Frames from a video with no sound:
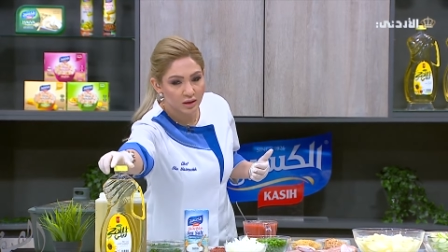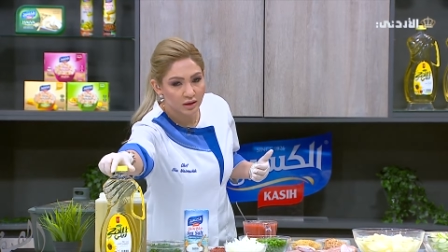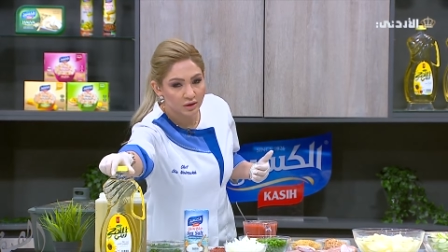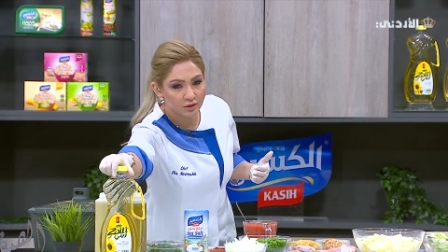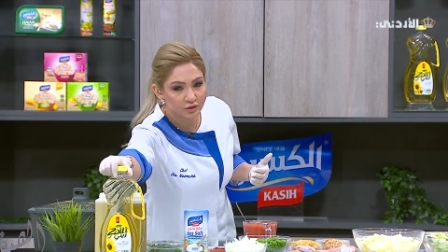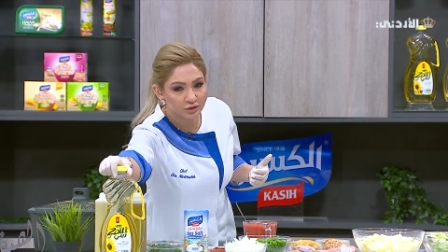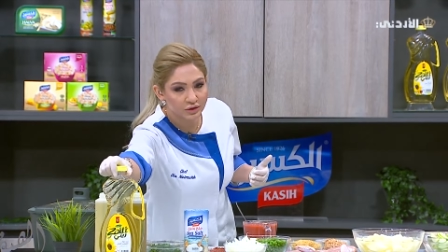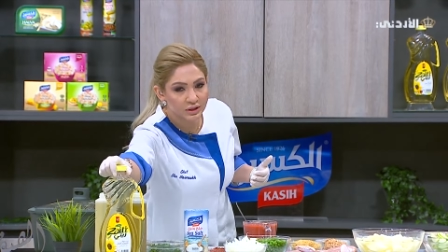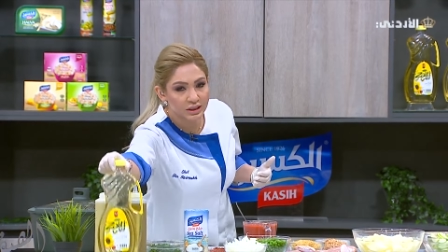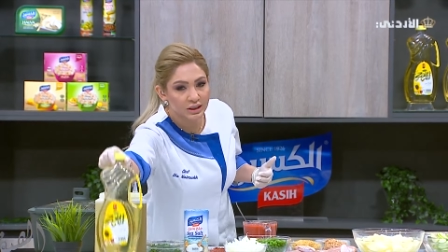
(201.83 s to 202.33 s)

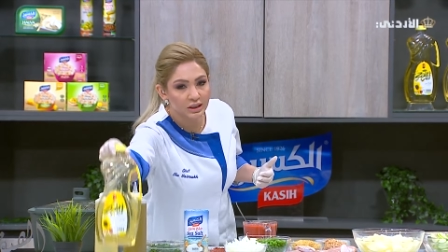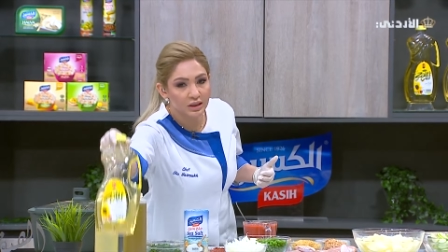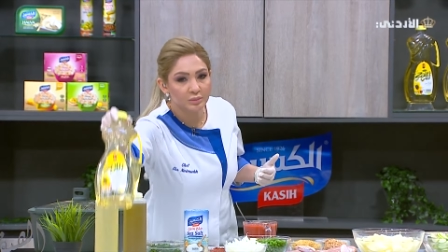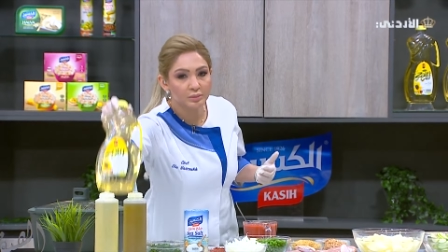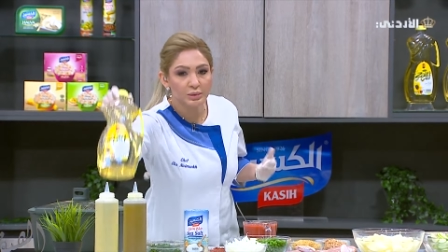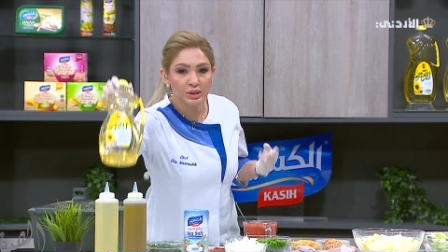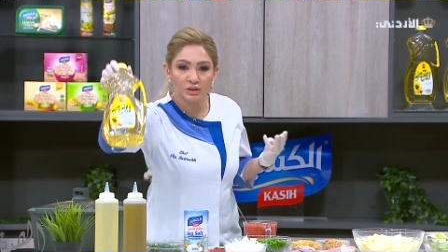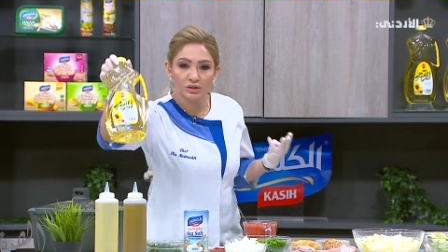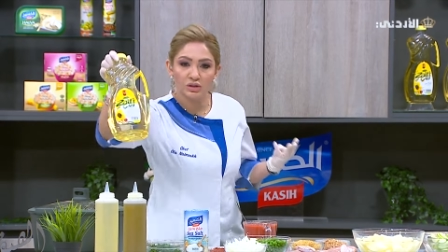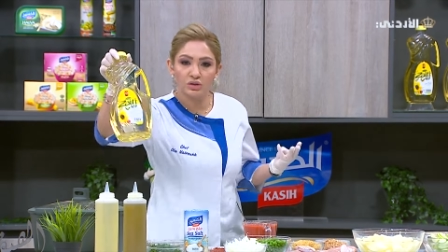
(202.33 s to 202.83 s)
في
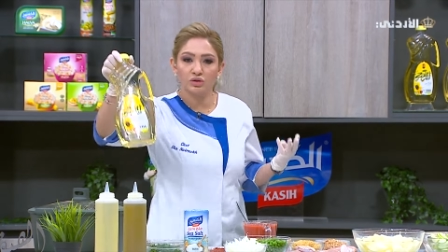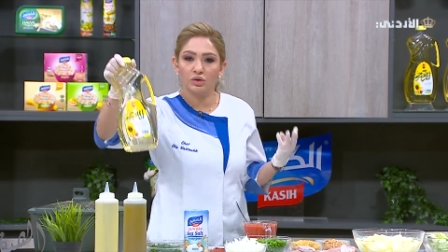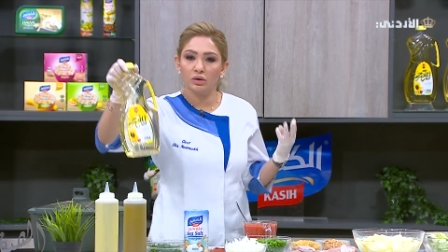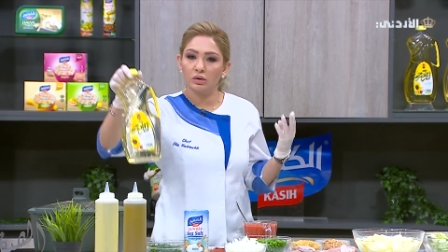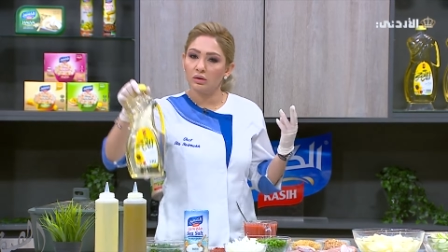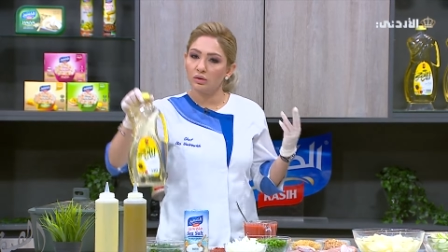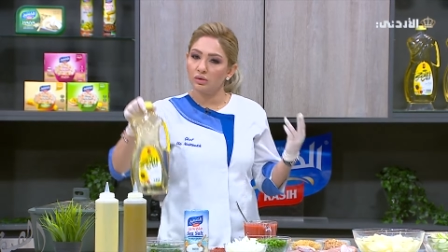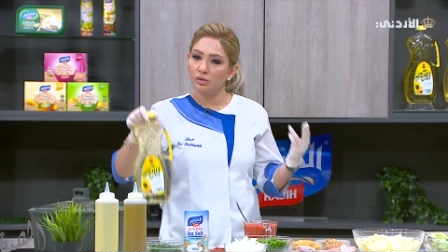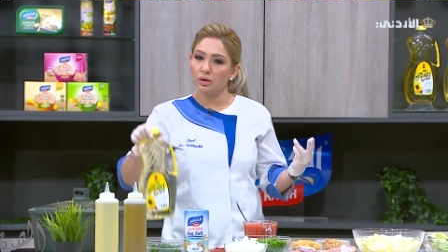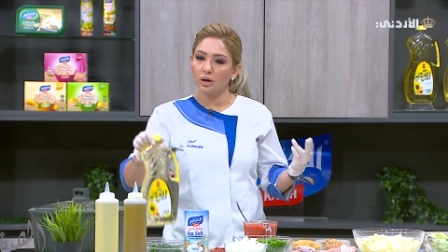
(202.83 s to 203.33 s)
معدته
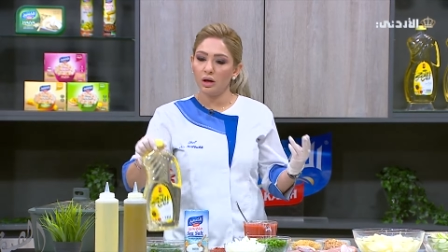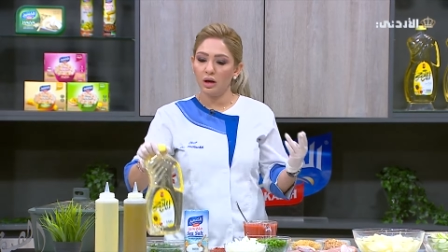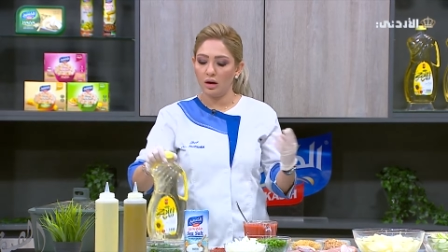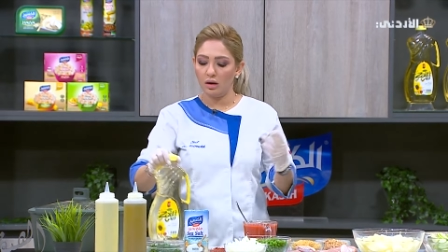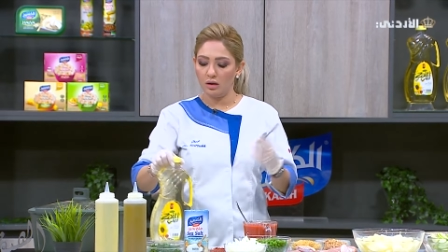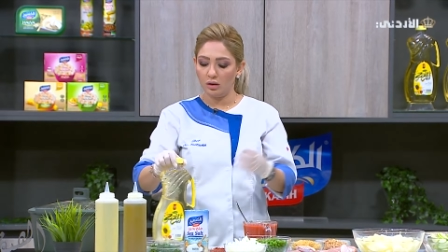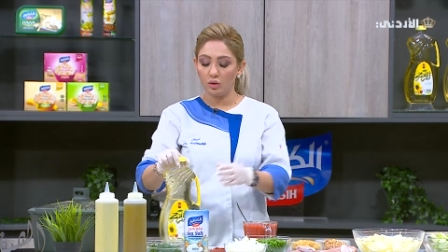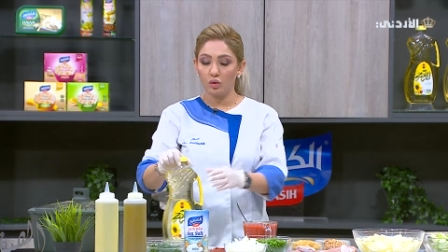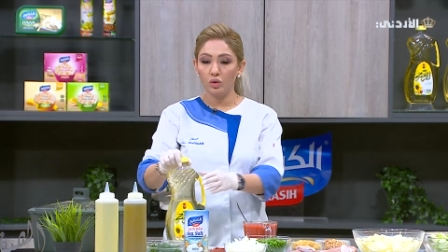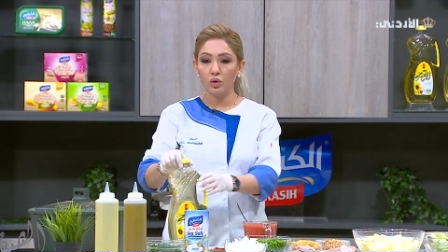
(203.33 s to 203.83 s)
قرحه
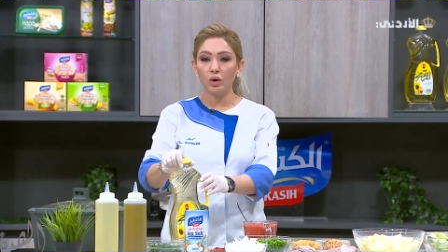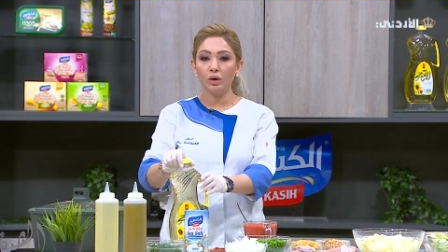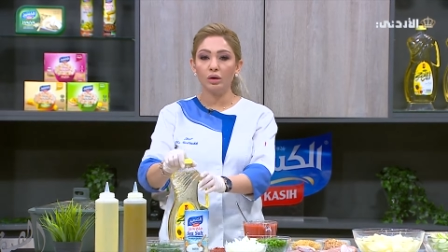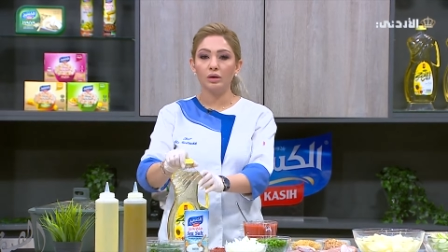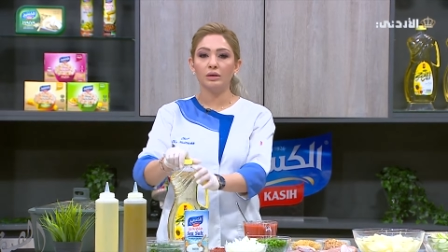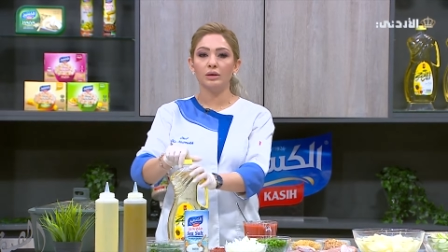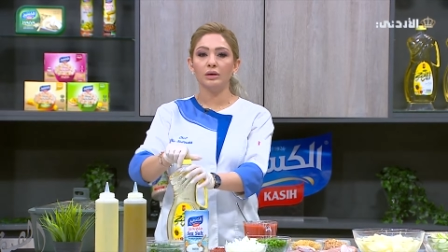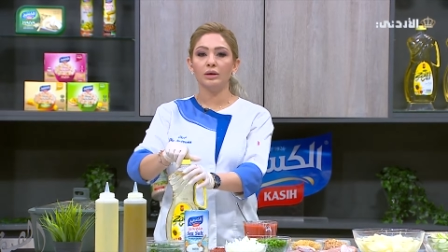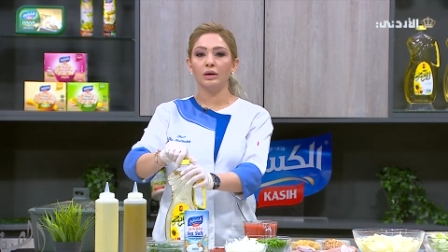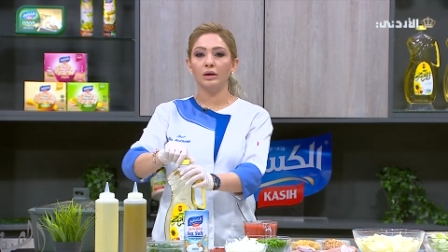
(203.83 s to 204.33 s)

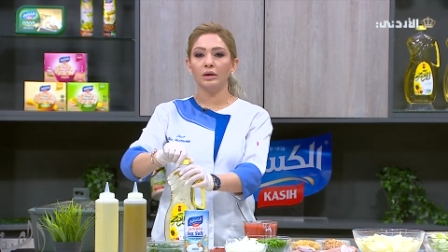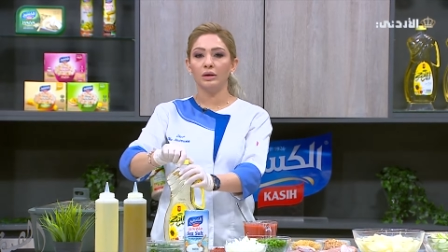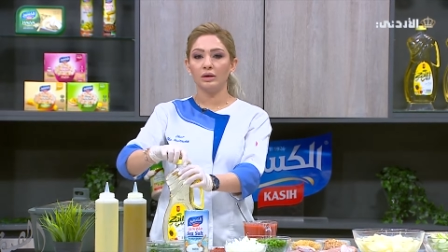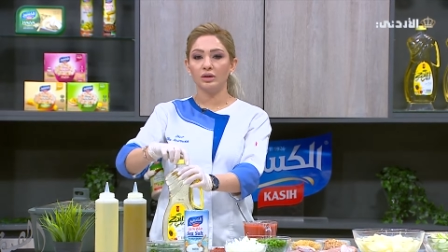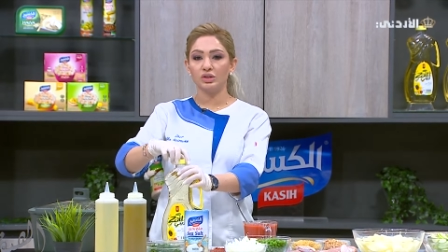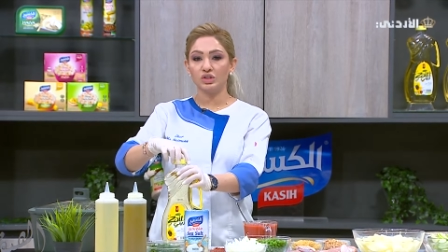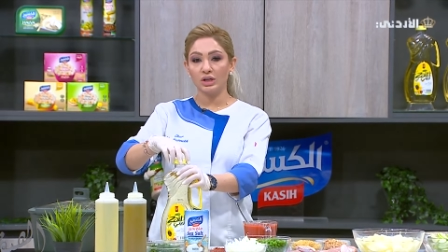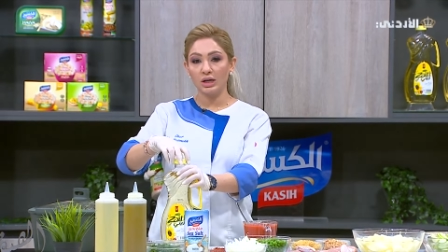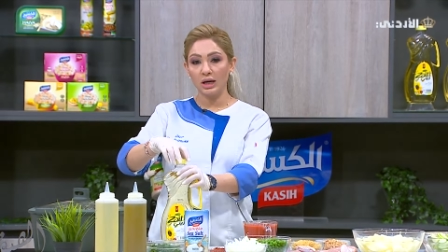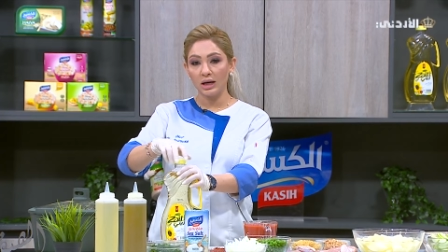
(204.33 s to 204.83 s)
قولون آه،
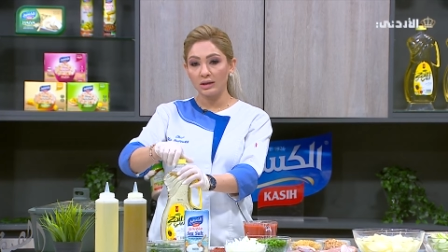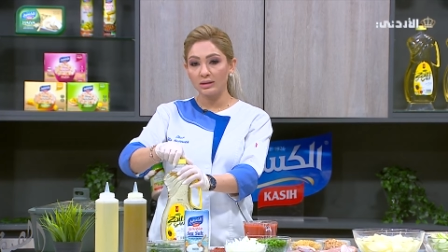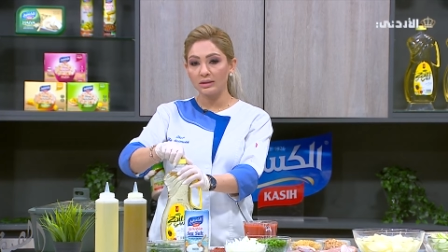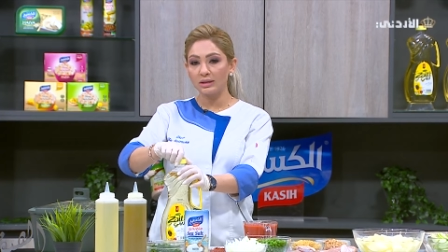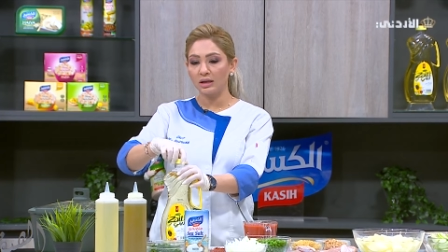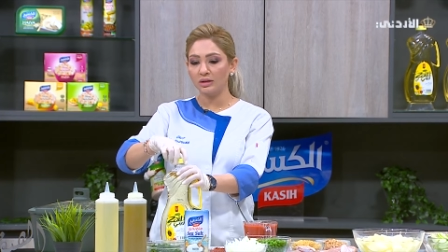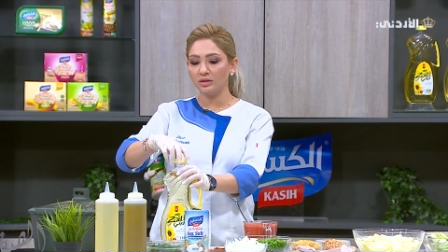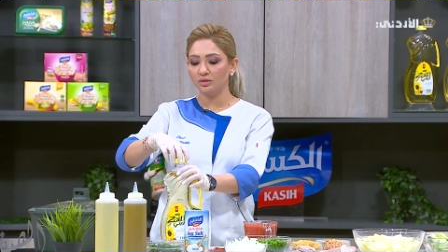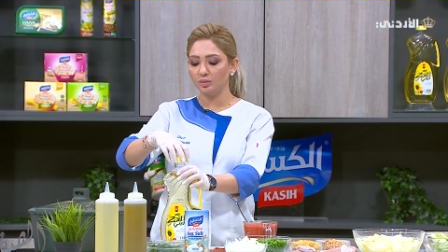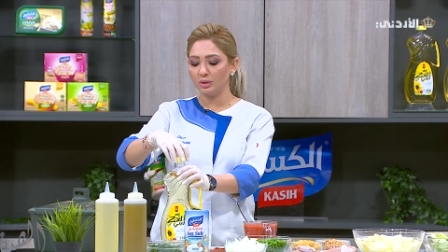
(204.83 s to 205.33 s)
جهاز
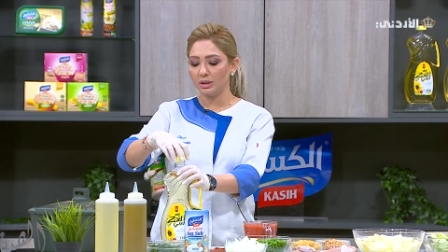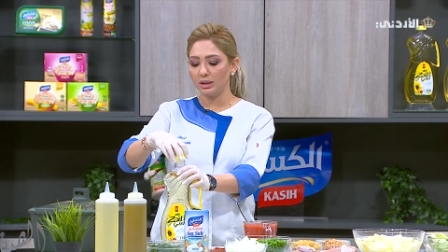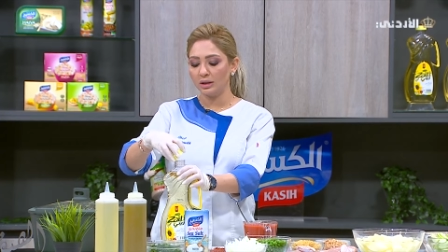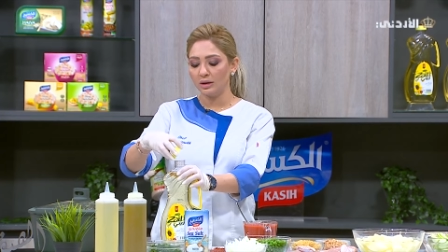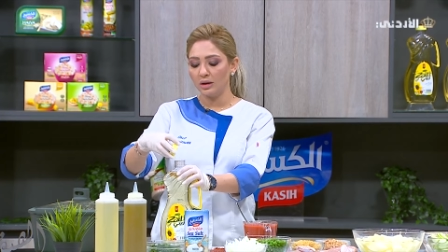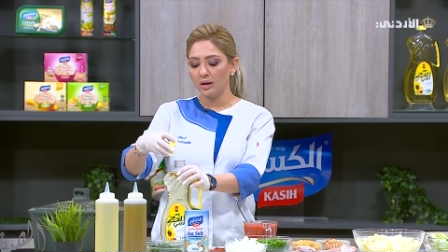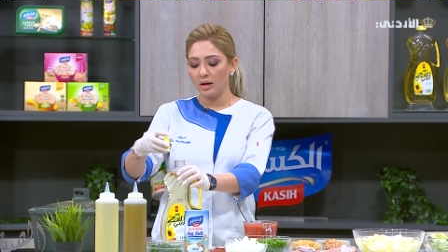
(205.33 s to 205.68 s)
هضمي